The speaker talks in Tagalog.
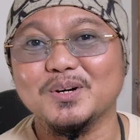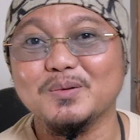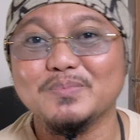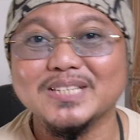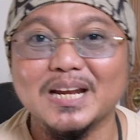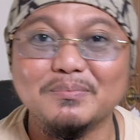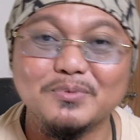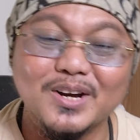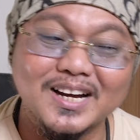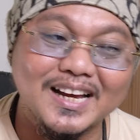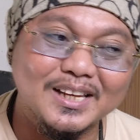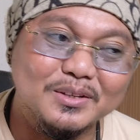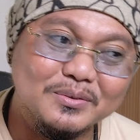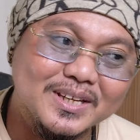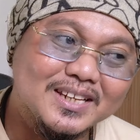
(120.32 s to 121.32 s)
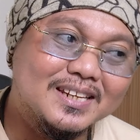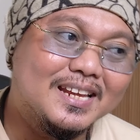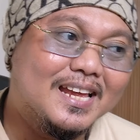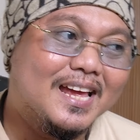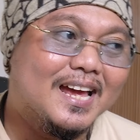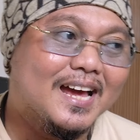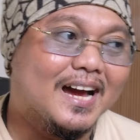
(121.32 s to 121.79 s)
so, umpisa na po ang Halloween.
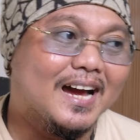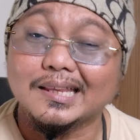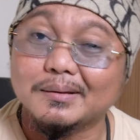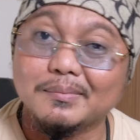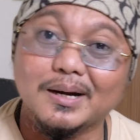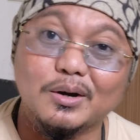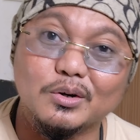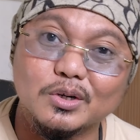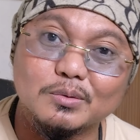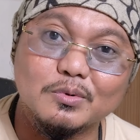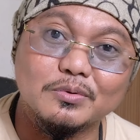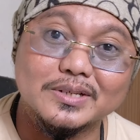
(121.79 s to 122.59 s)
At ang mga horror